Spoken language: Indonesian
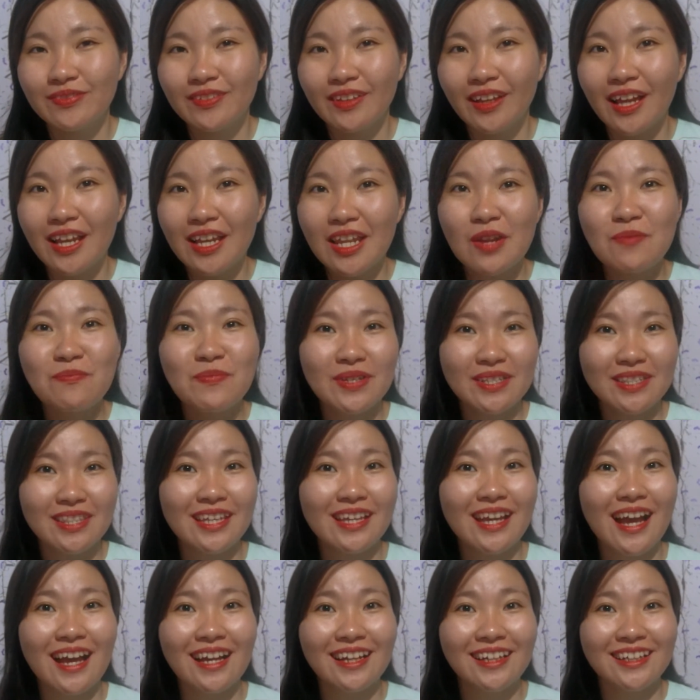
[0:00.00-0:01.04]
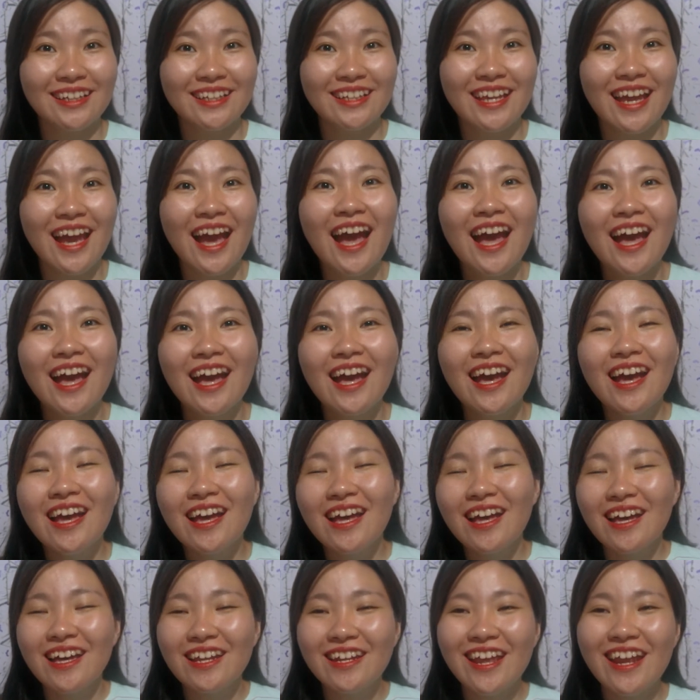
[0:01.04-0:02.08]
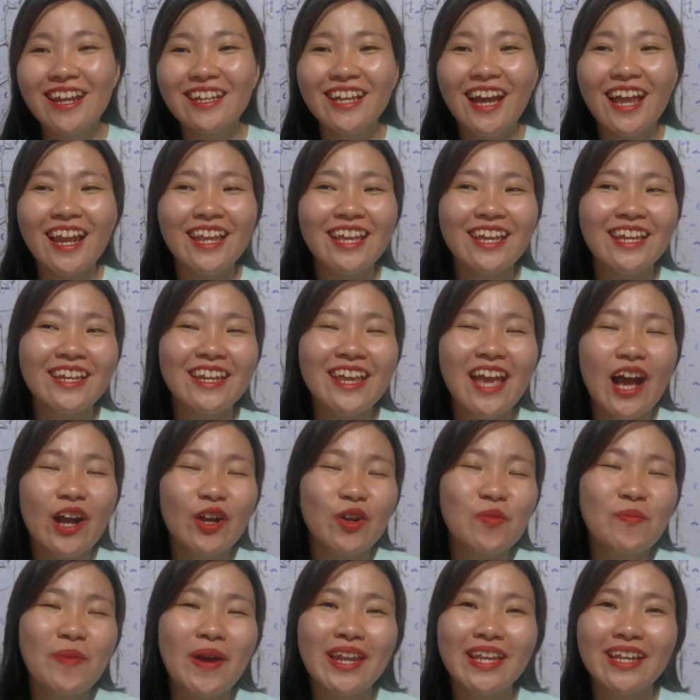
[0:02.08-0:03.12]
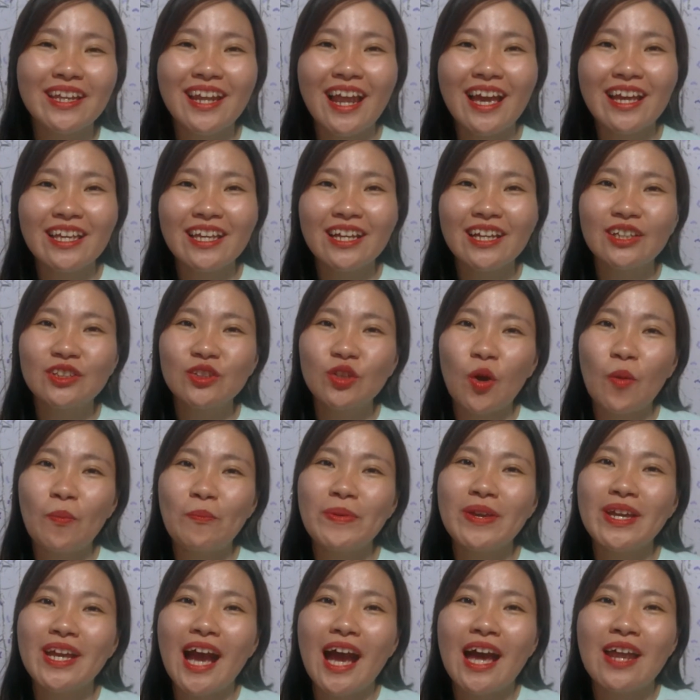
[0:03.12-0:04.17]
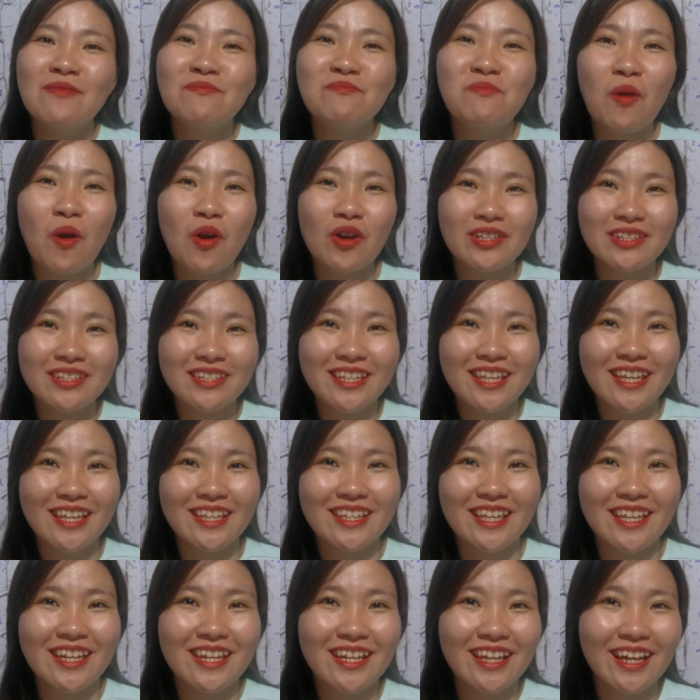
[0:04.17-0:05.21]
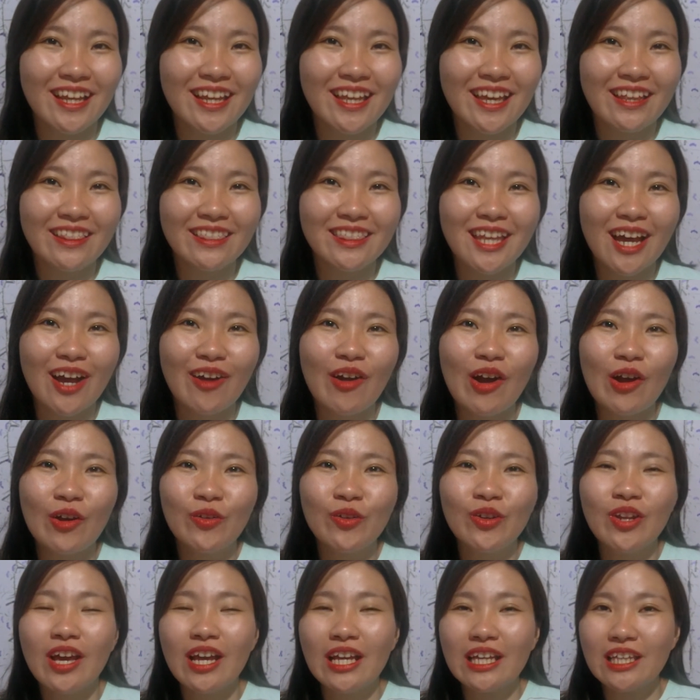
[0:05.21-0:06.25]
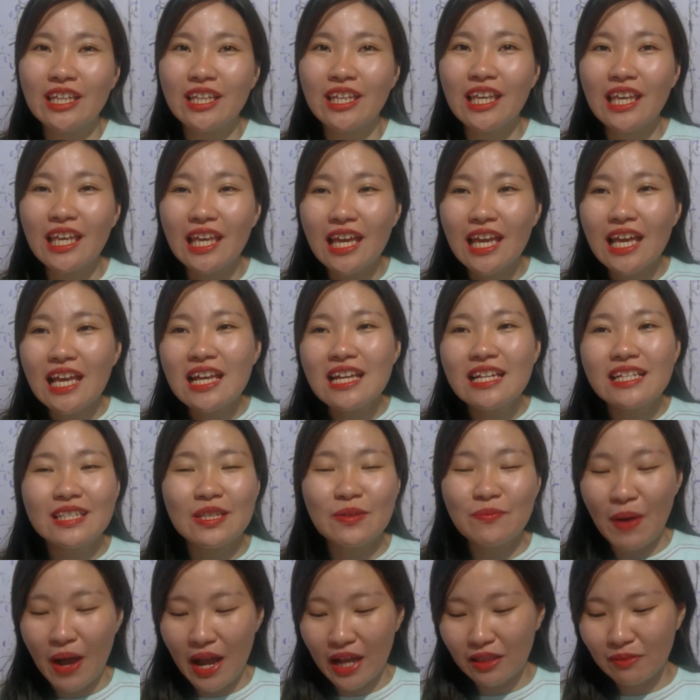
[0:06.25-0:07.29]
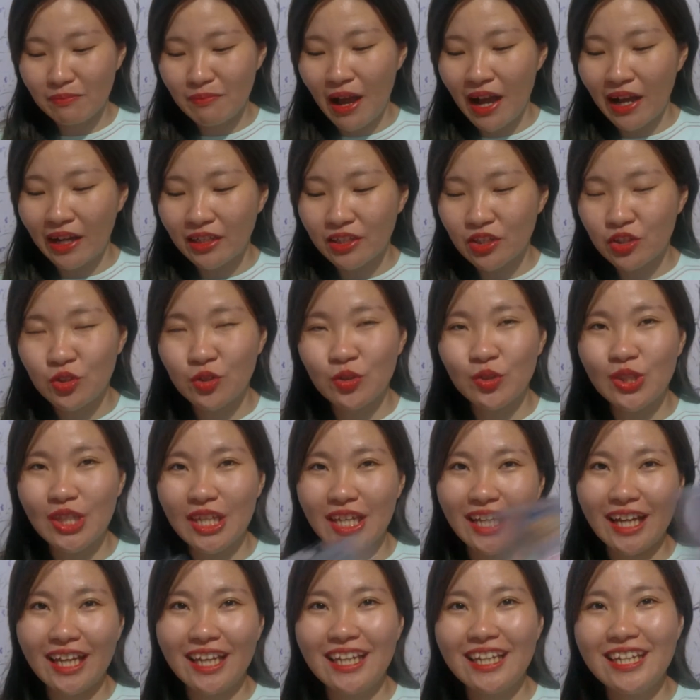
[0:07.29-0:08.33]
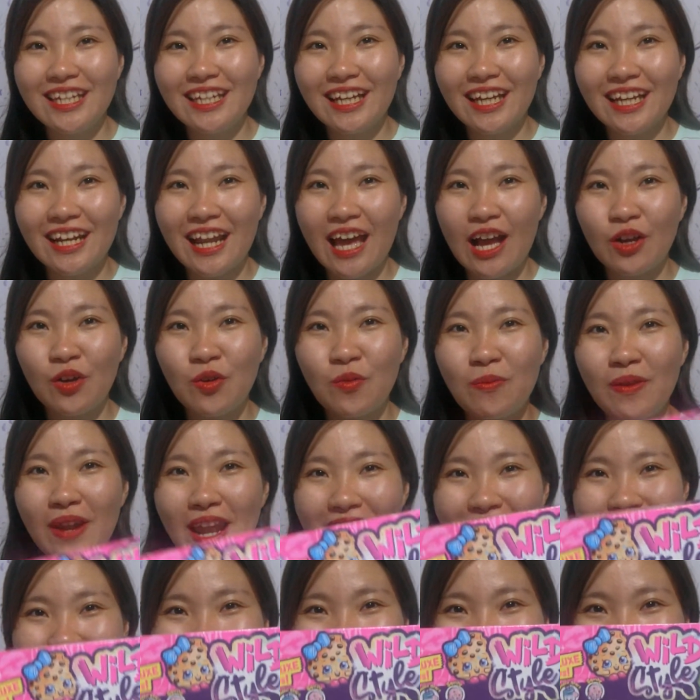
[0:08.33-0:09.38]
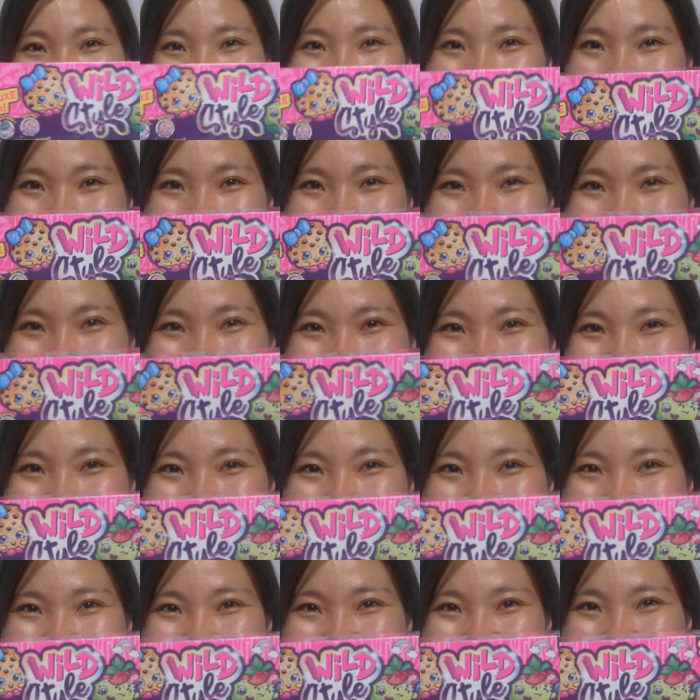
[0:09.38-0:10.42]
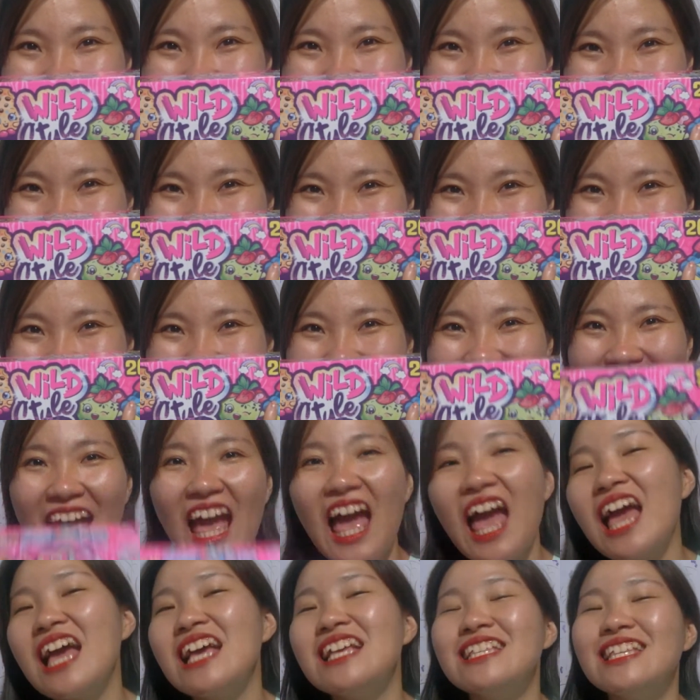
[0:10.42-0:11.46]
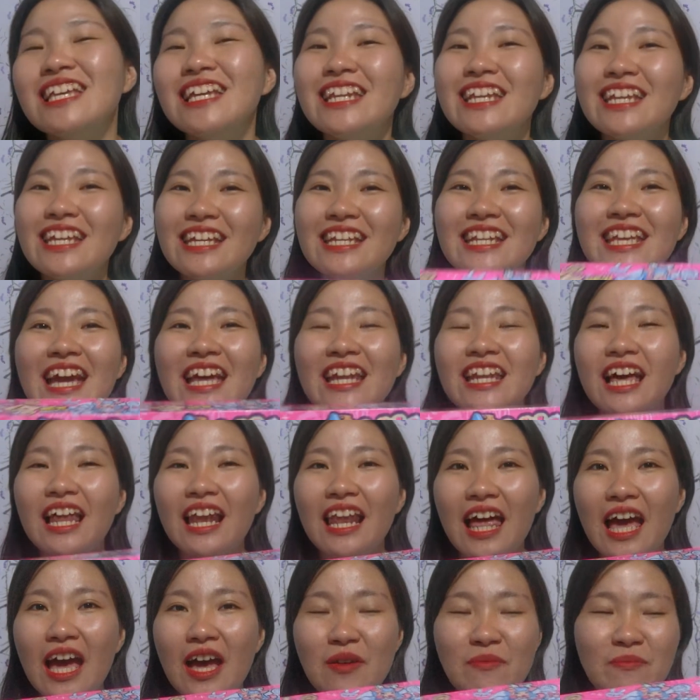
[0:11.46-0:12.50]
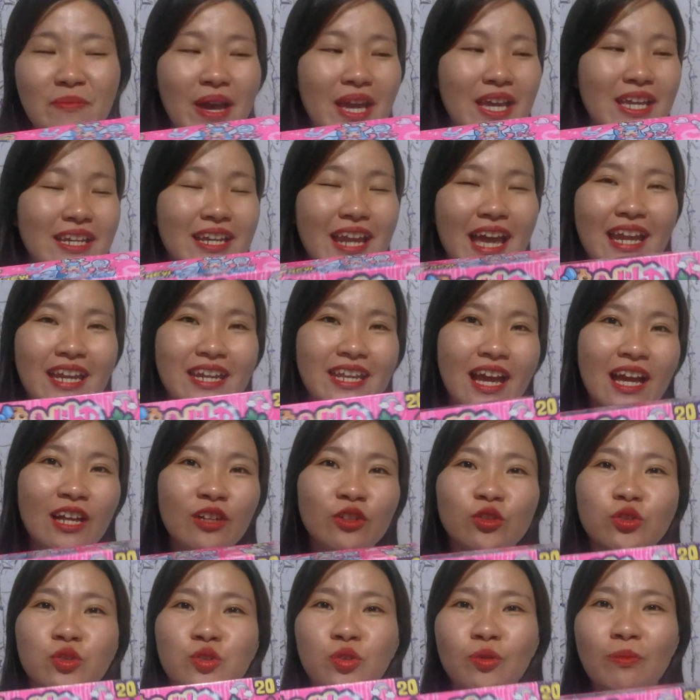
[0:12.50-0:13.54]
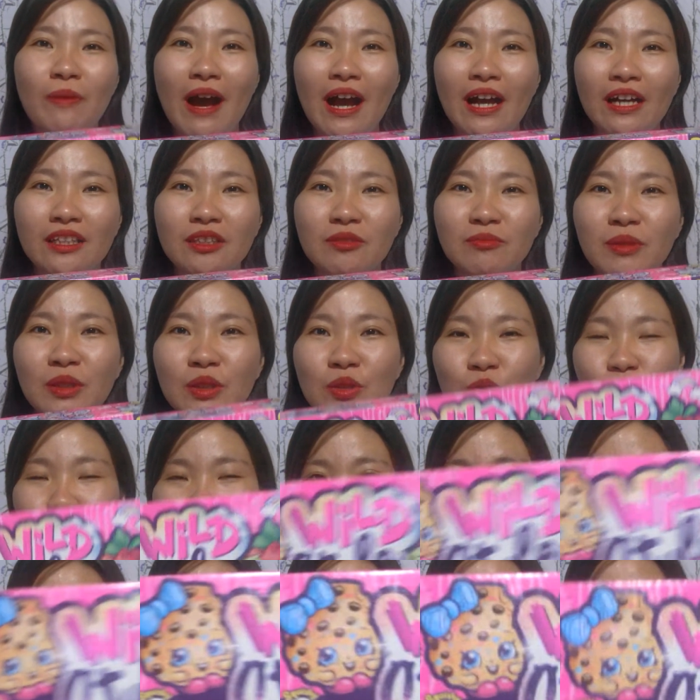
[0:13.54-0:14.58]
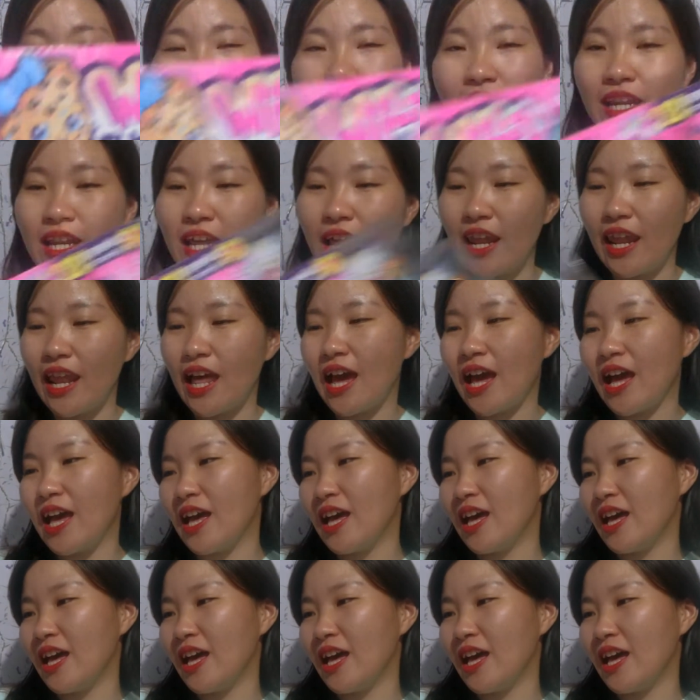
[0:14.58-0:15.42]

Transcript: kalian pasti kangen ya Dan kali ini aku balik lagi ke topik unboxing Jadi kalian tahu aku lagi semangat banget syuting kali ini Karena aku belanja ini Jadi ini adalah mainan yang lucu banget bentuknya Ini adalah